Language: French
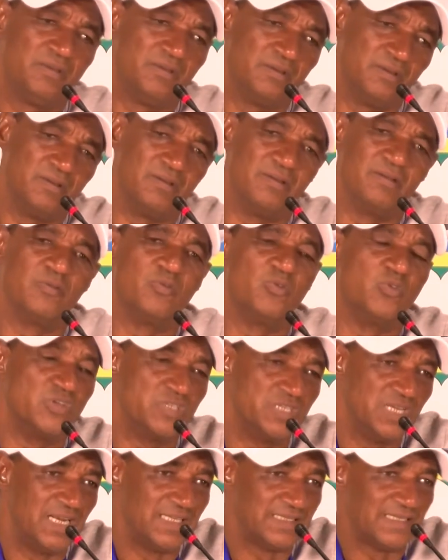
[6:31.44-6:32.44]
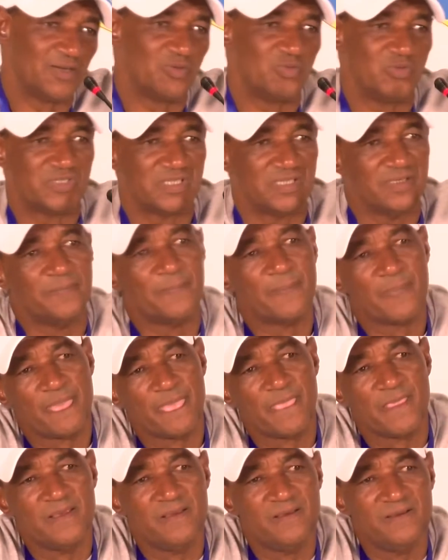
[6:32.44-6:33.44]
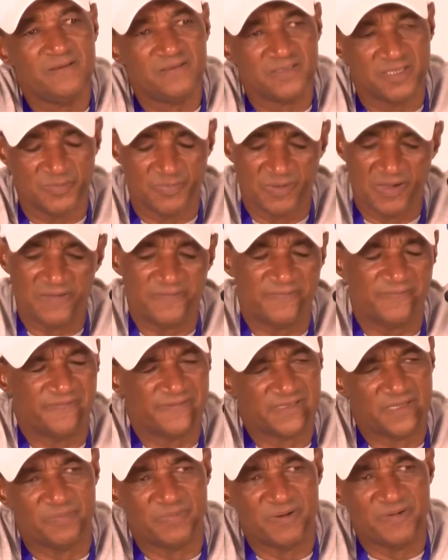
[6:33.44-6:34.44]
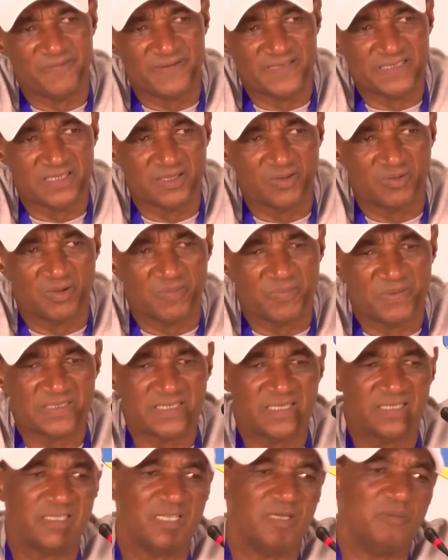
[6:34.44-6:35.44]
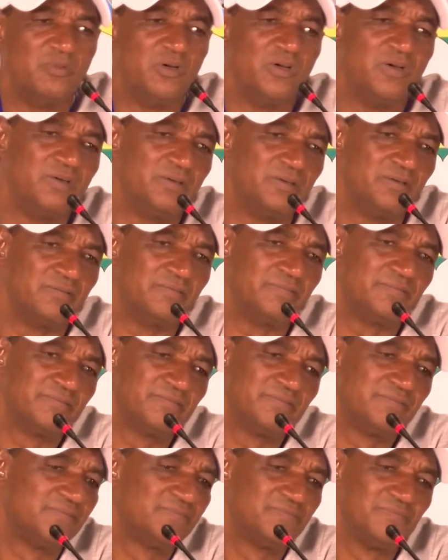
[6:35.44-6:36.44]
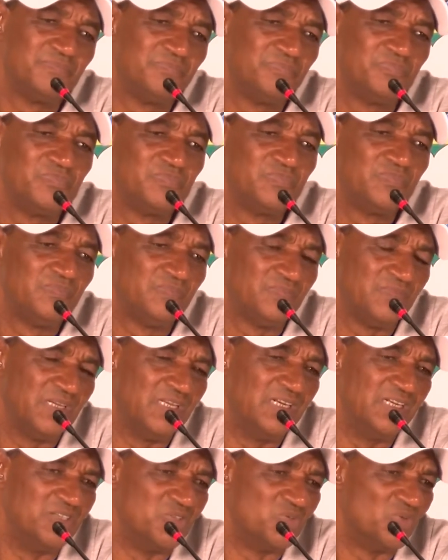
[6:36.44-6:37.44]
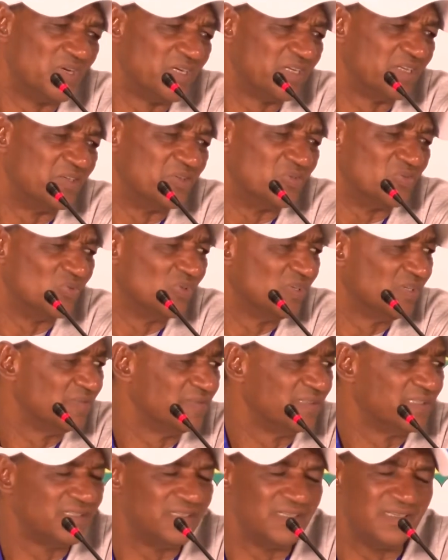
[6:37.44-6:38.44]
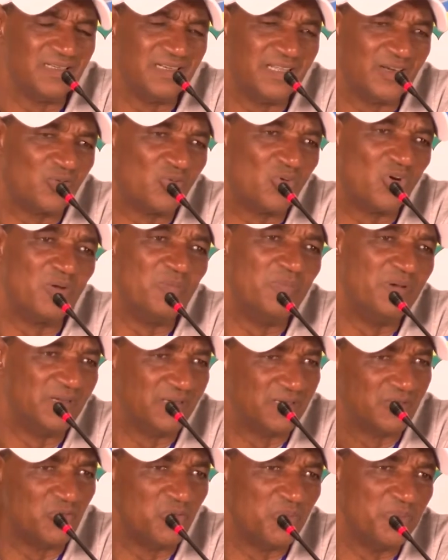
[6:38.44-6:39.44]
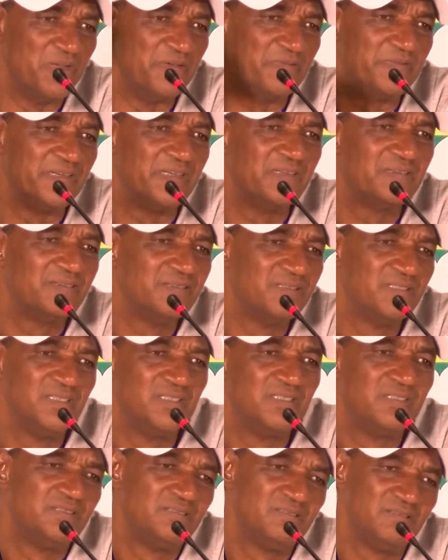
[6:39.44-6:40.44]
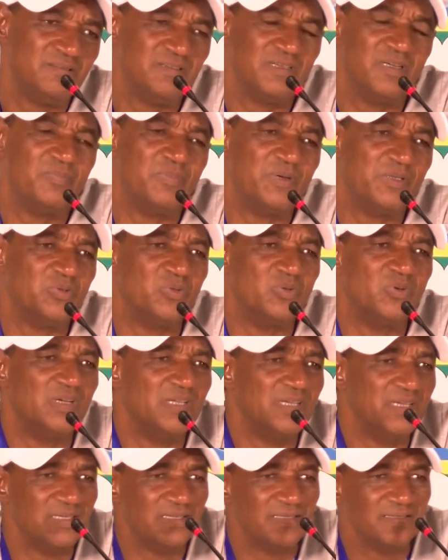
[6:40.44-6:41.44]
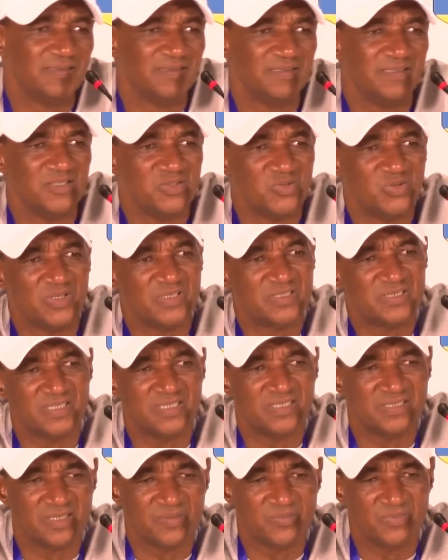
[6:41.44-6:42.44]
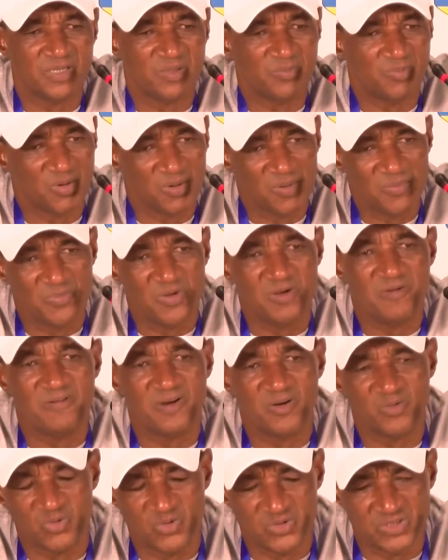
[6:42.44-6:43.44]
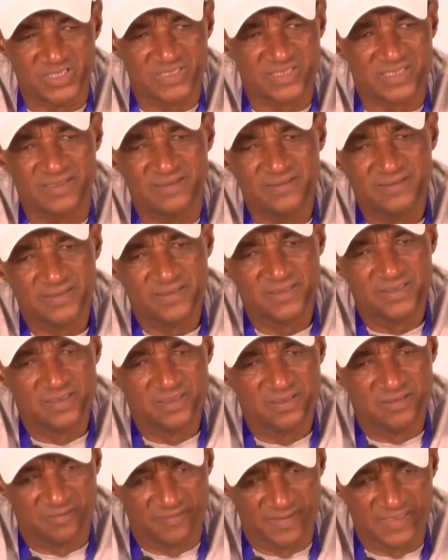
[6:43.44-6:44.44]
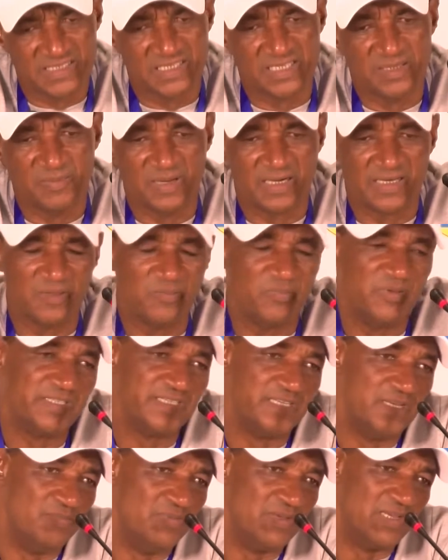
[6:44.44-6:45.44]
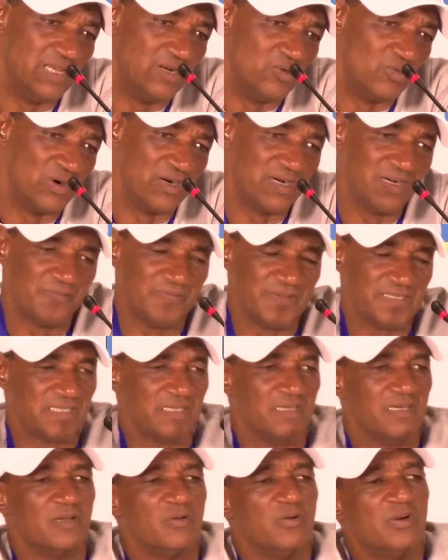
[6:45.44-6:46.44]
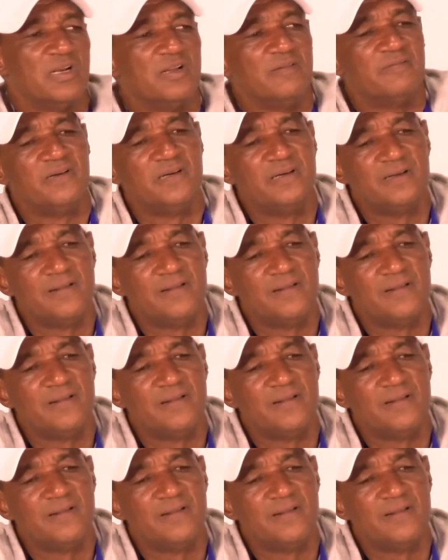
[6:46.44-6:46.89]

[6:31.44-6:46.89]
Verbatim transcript: Et corriger l'attaque aussi. Ce n'est pas, pas facile, quoi, parce qu'actuellement, les joueurs qui jouent avec leur club euh, Coupe d'Afrique, on n'a pas trop les, joueurs, c'est un peu des problèmes Mais on va corriger ça. On va de marquer plus de buts que le Rwanda, parce que le Rwanda va